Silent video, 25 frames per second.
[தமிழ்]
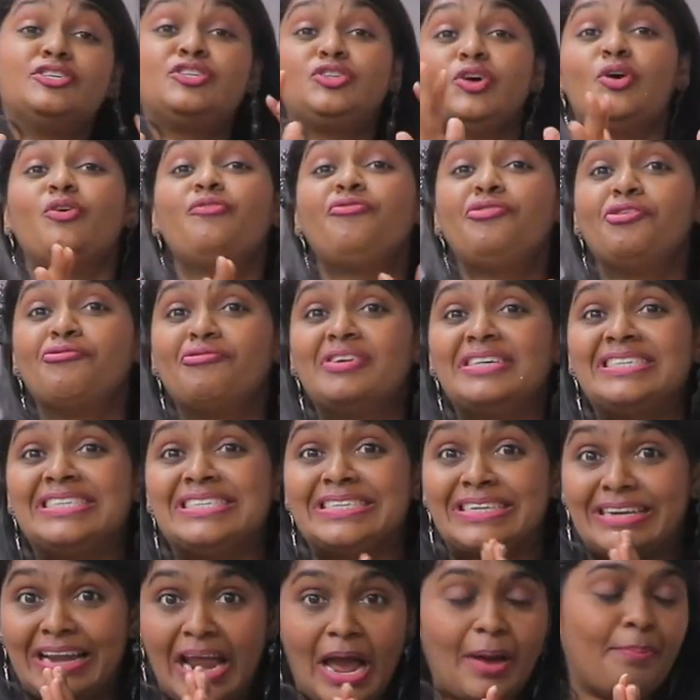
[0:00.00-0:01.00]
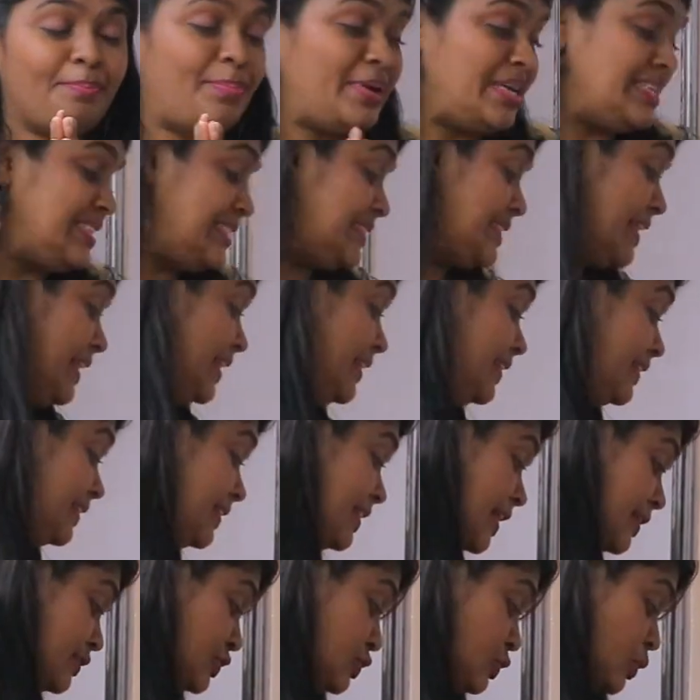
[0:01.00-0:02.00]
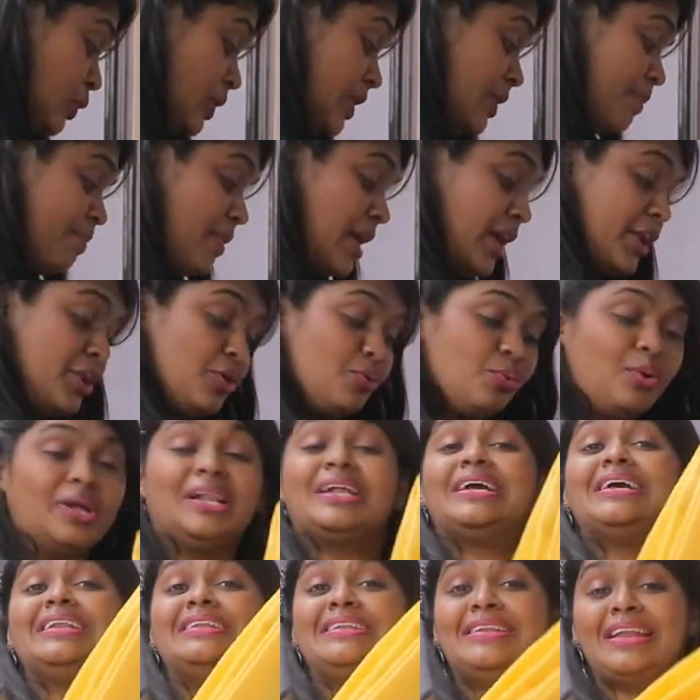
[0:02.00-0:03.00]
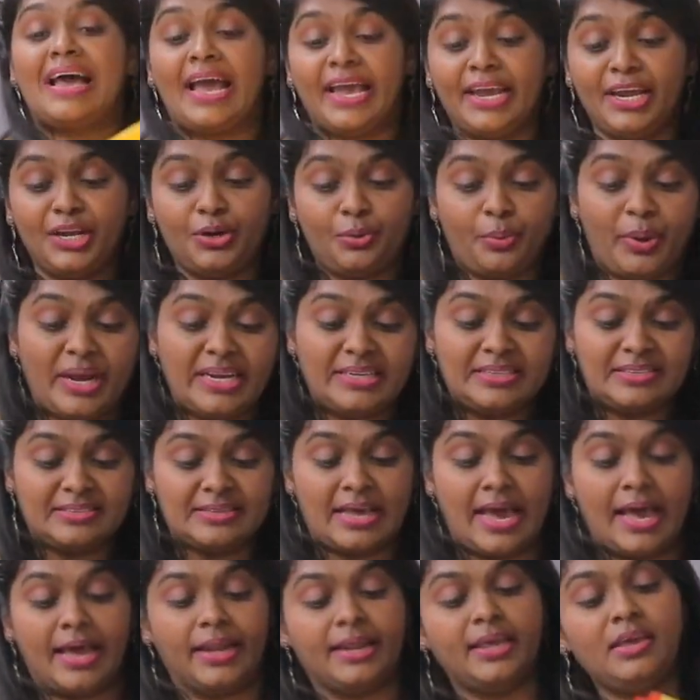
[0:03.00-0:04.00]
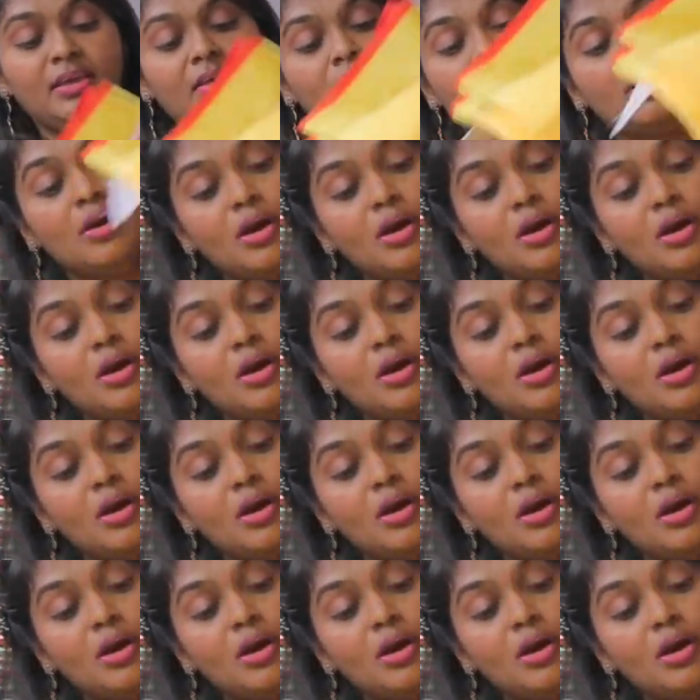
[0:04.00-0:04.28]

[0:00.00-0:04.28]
ஸோ விவர்ஸ் ரேப்பியர் சில்க் நான் சொன்ன மாதிரி உங்களுக்கு லைட் வெயிட் சாரீ